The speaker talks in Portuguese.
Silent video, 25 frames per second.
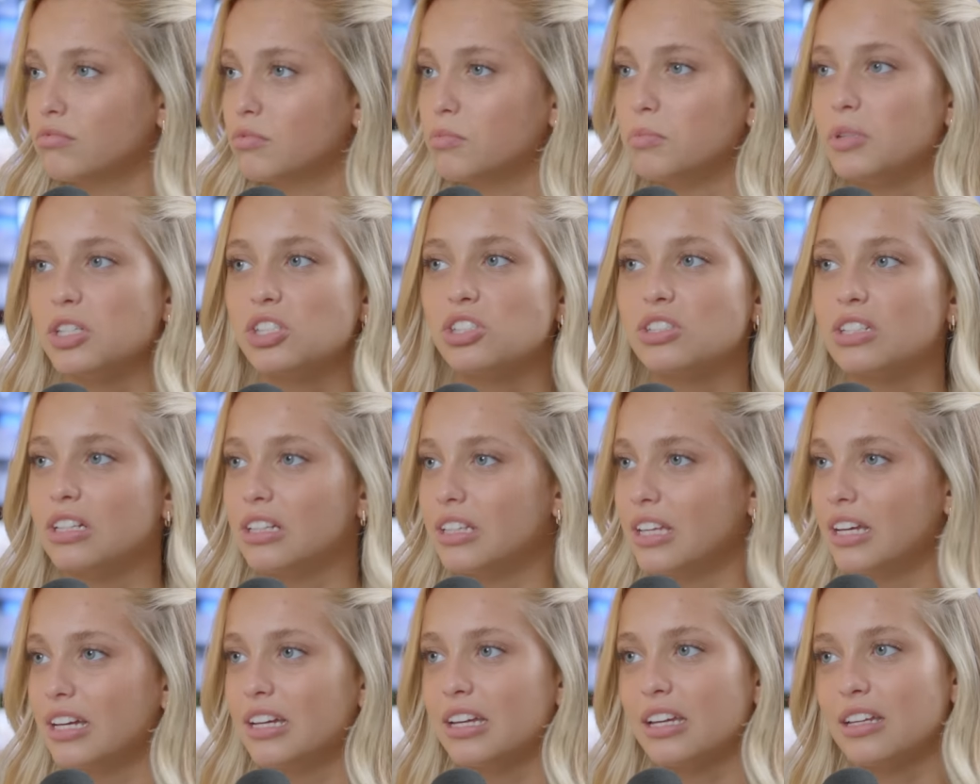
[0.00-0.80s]
uma
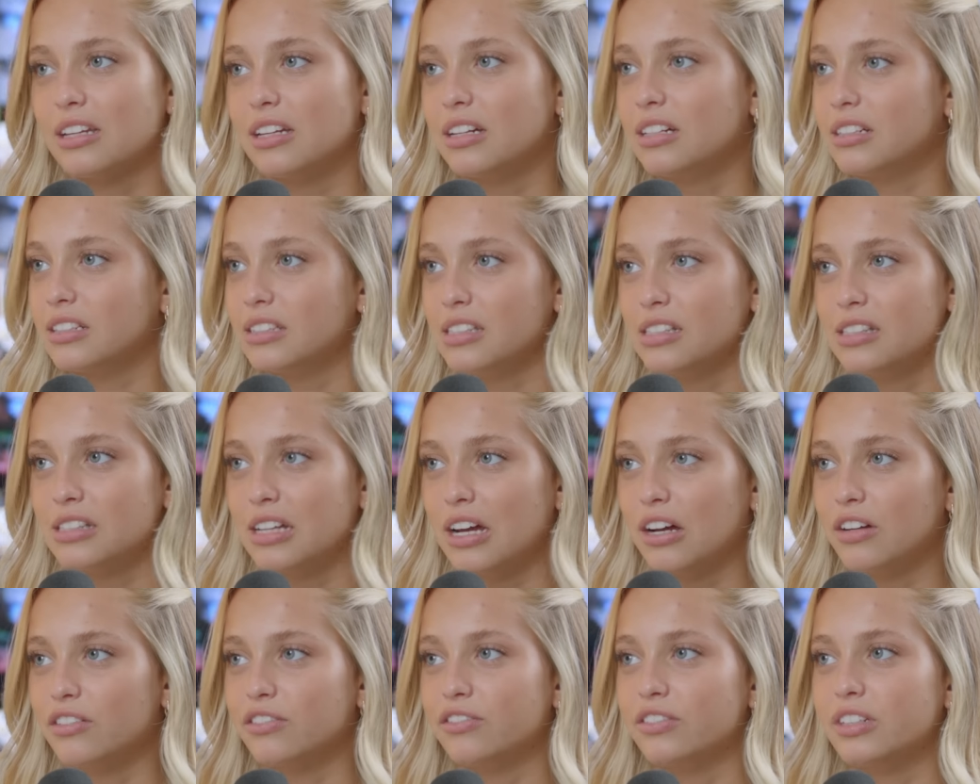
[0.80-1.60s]
estaleca
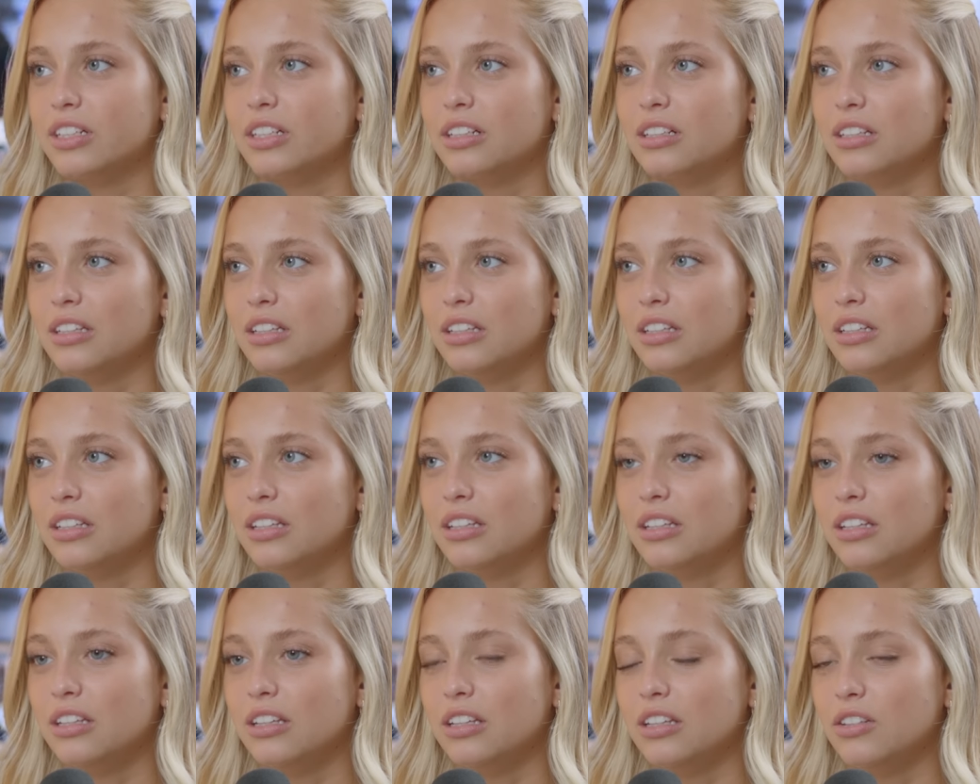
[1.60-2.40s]
inacreditável
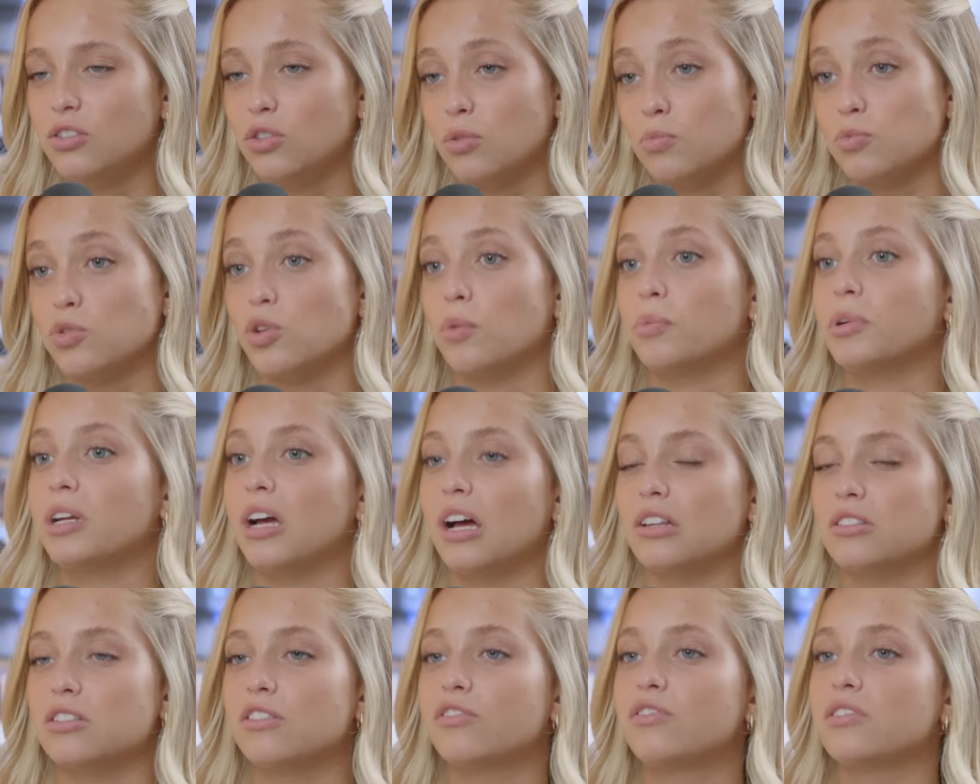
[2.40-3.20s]
e, e, somos
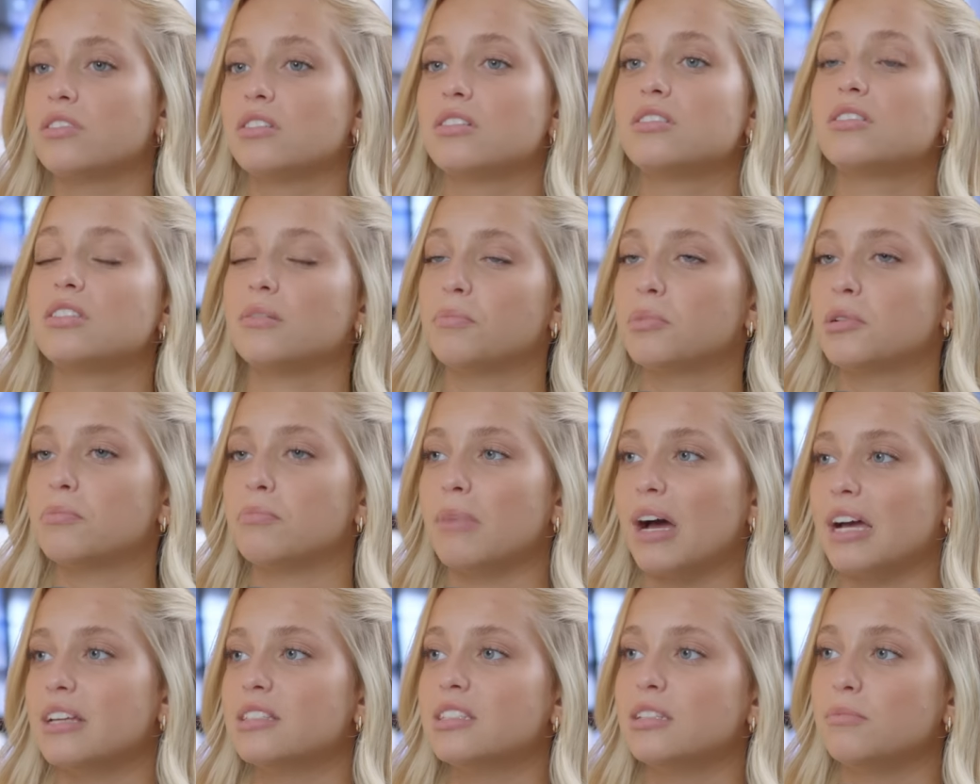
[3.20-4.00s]
obrigados a fazer sempre
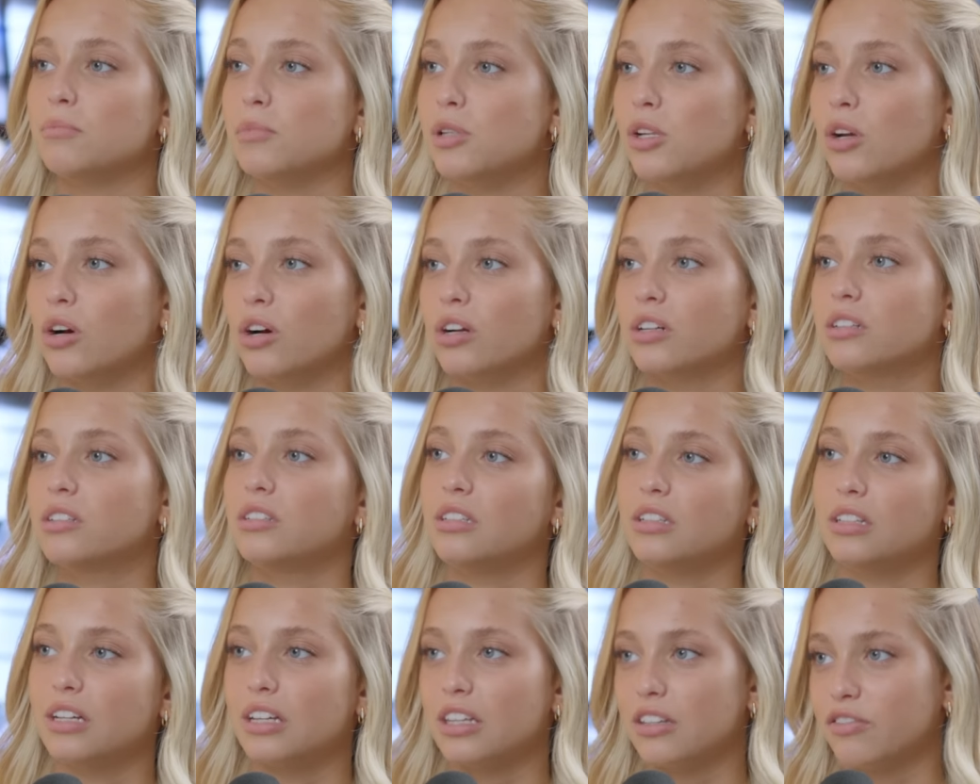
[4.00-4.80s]
mais e melhor
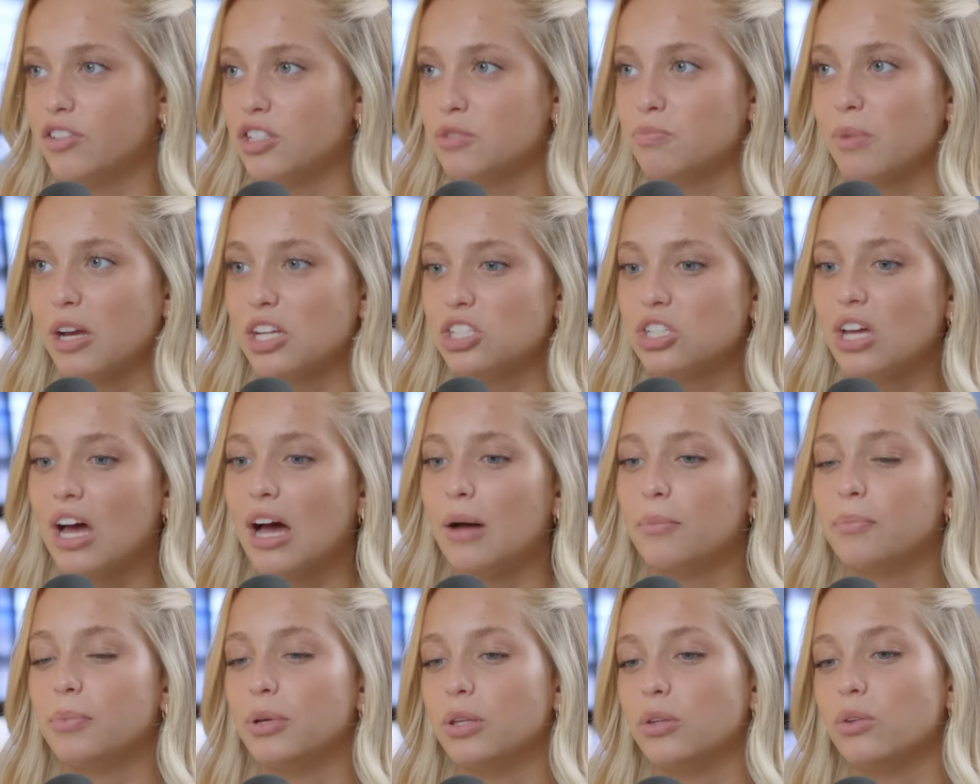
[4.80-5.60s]
e cada vez mais
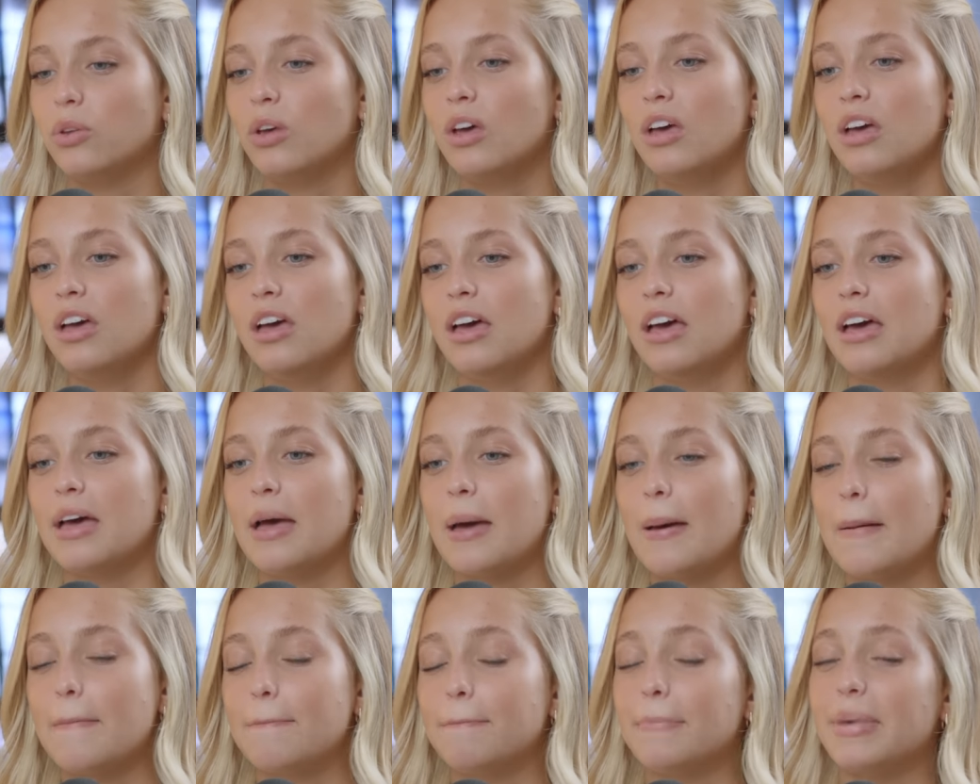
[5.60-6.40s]
rápido.
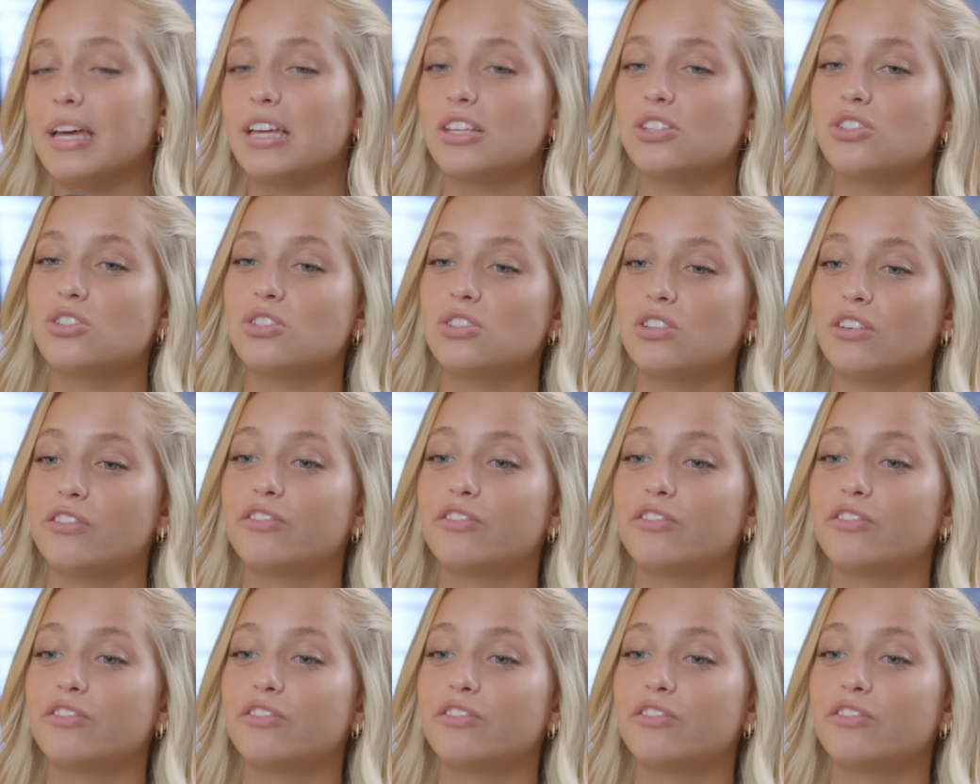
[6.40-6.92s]
Mas